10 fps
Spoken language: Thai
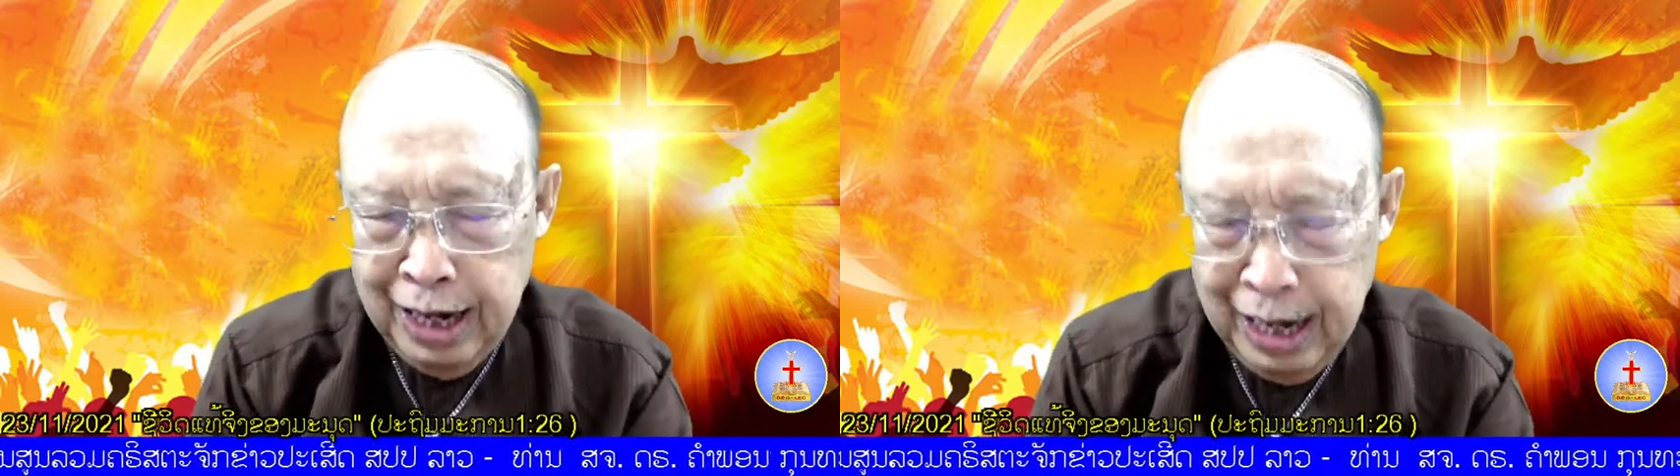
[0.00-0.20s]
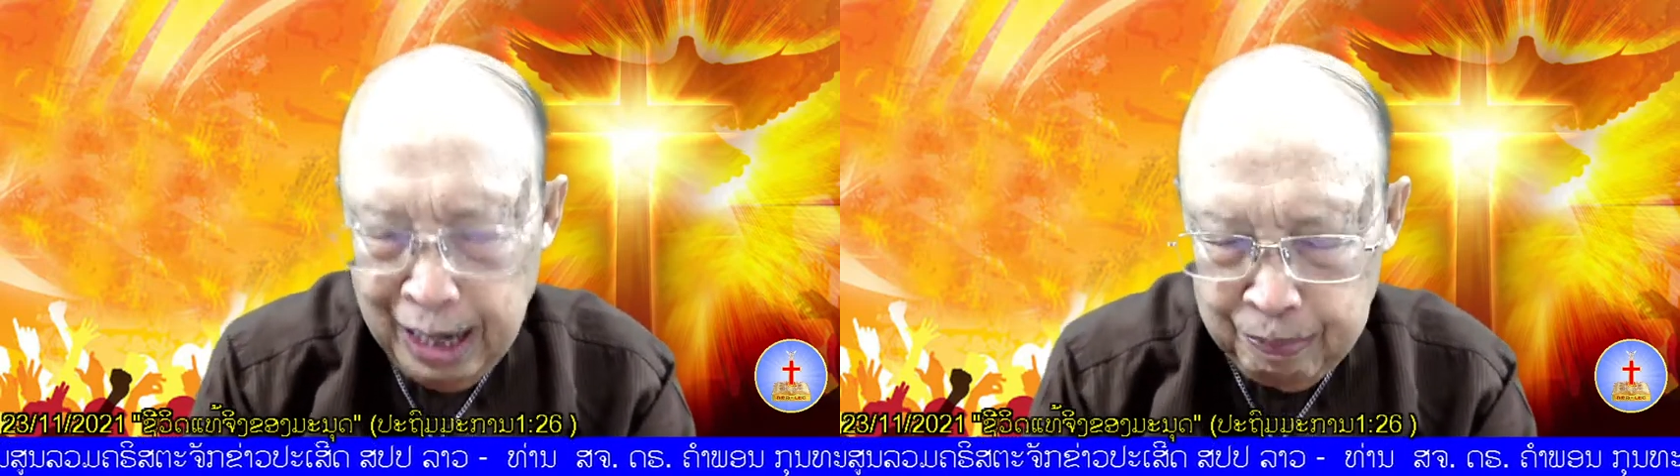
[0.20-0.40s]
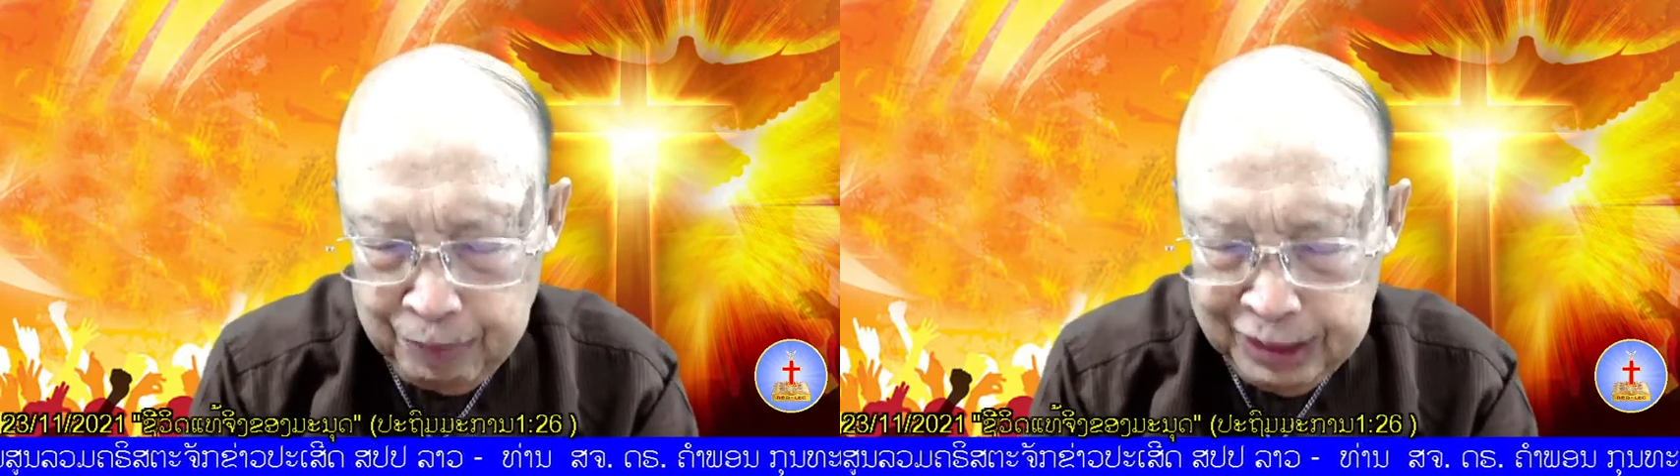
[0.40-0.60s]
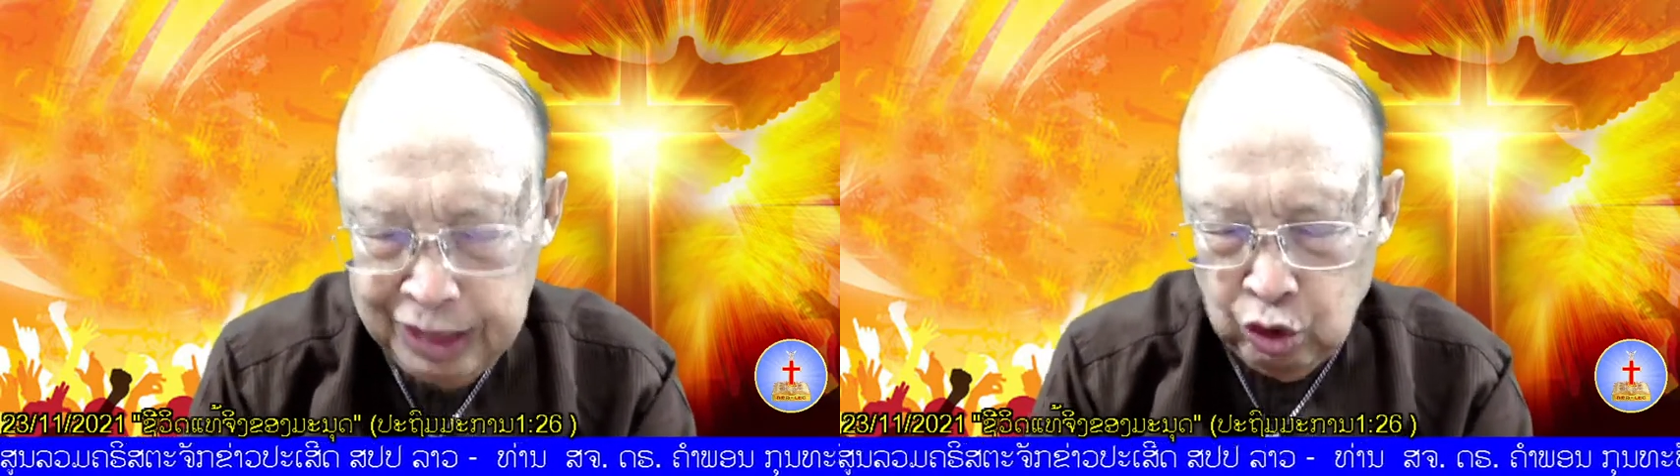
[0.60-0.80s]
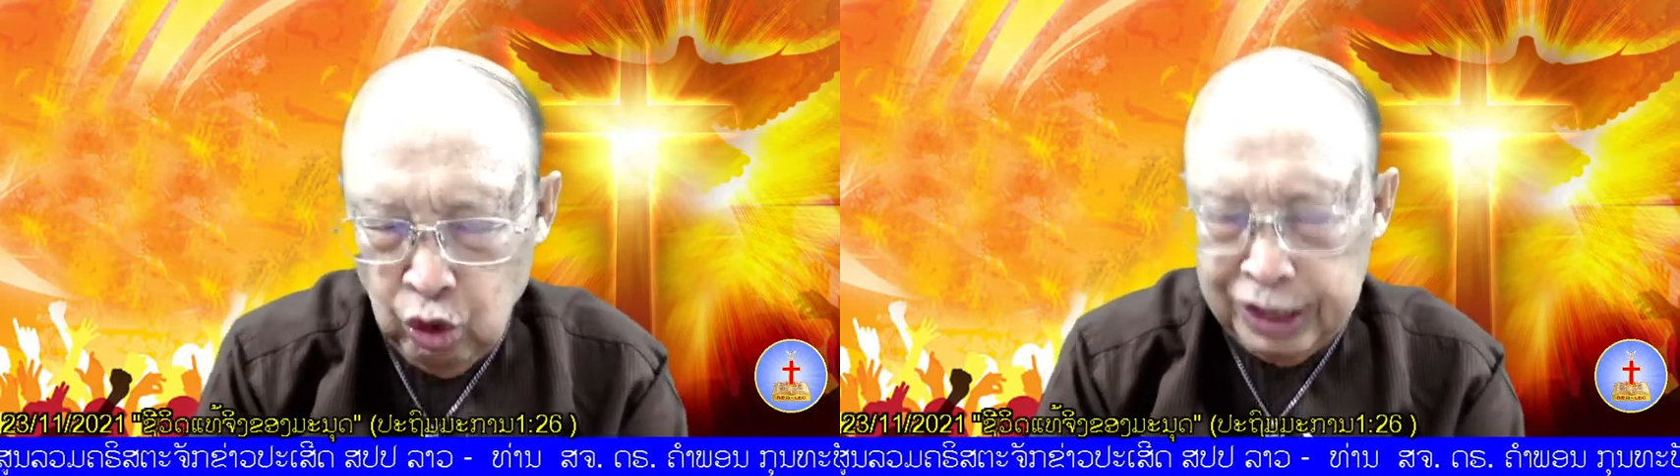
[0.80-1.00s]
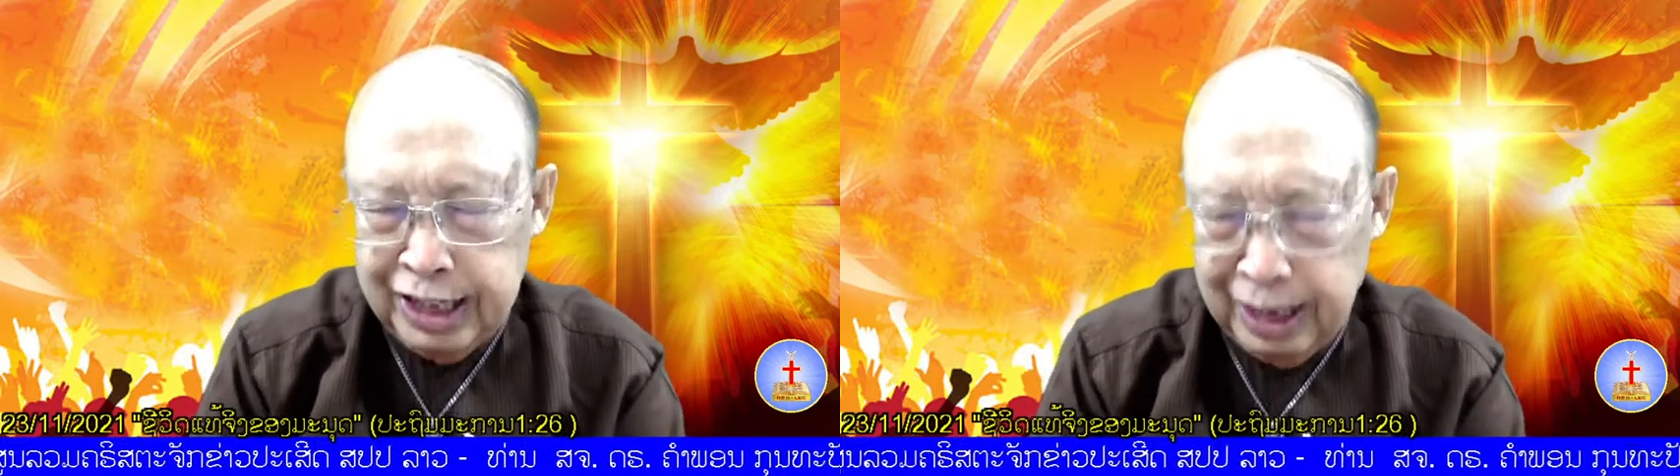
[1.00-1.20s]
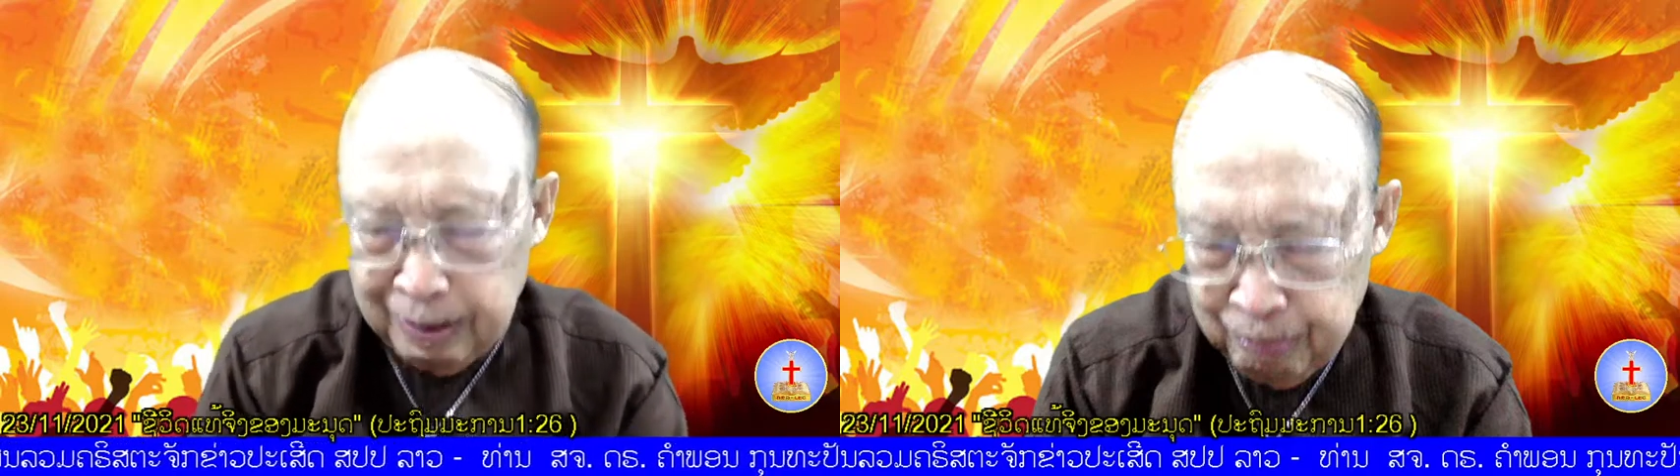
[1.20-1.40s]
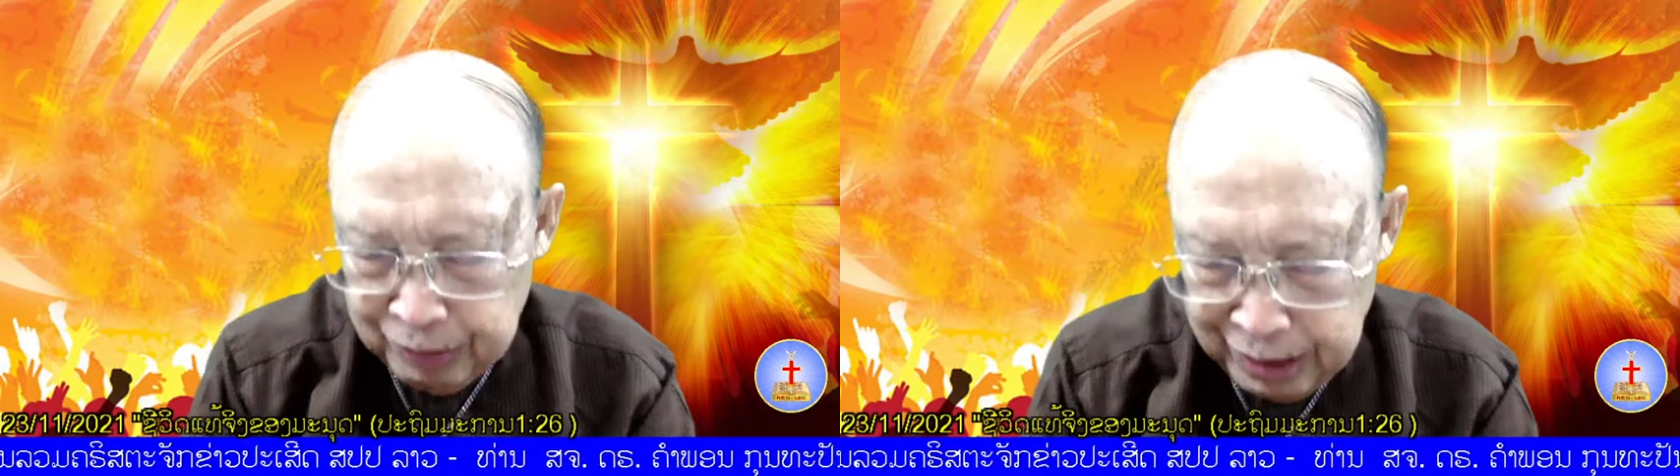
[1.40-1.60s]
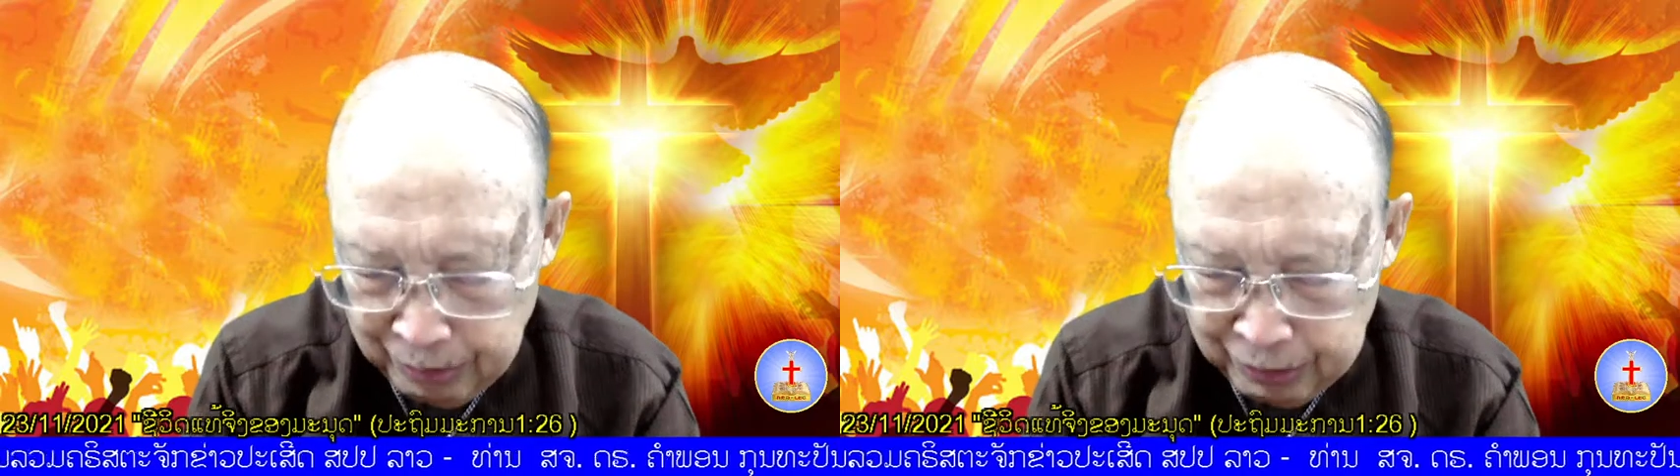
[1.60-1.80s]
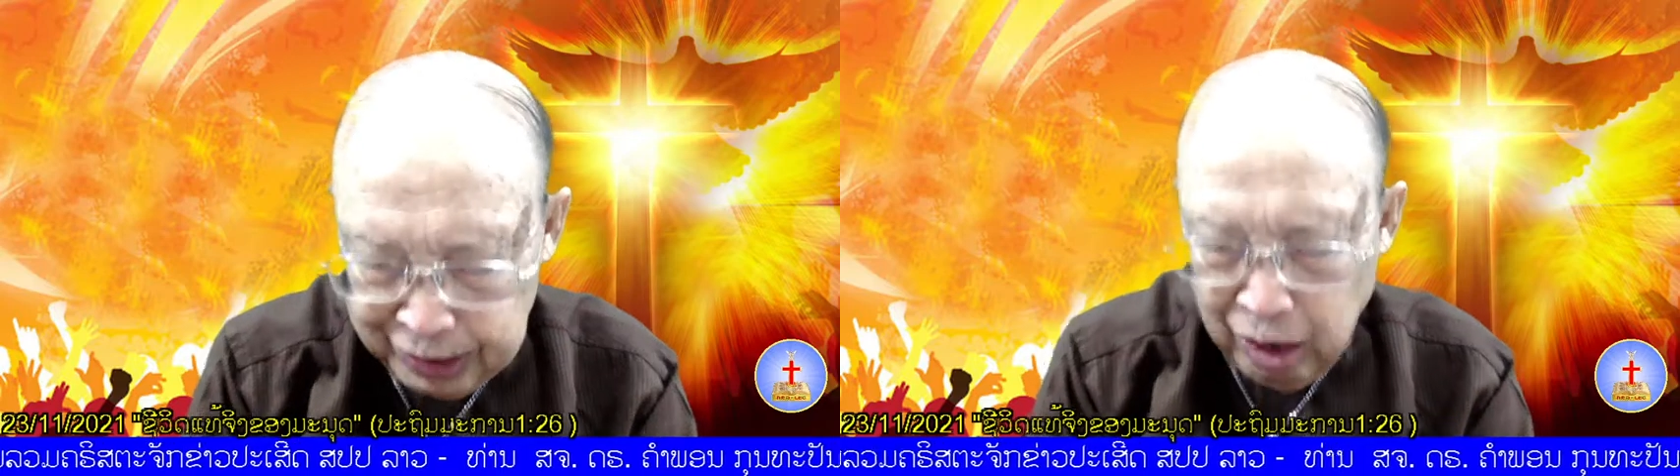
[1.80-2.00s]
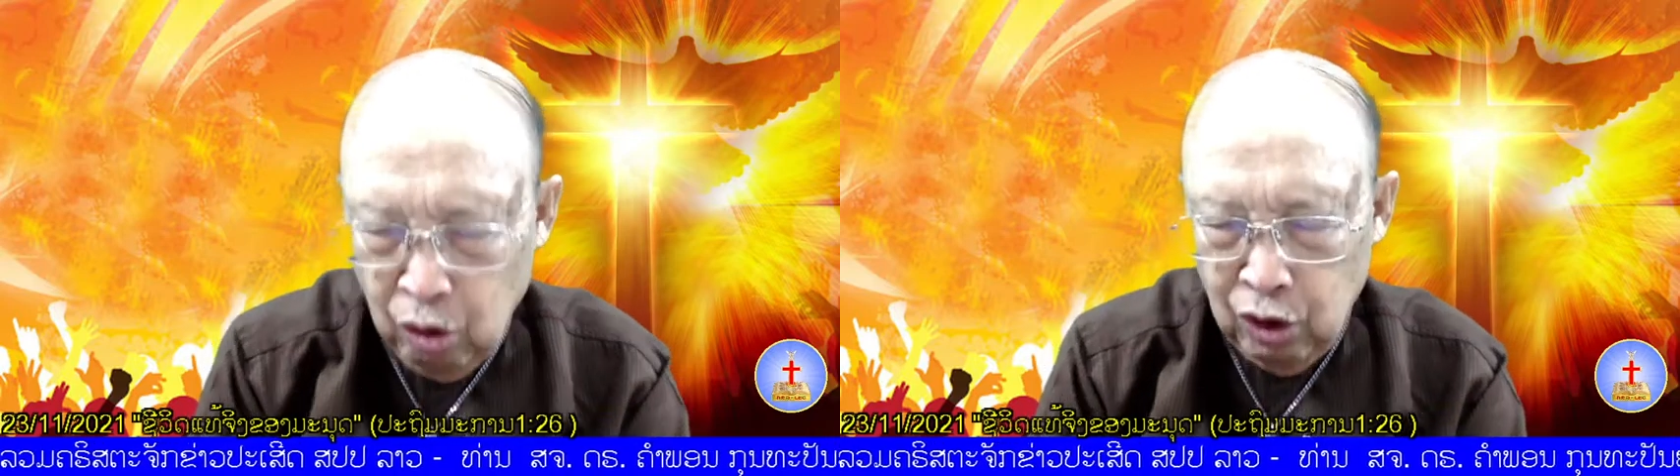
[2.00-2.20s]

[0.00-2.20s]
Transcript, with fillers: ให้เป็นที่ถวยเกียรติ แก่พระเจ้า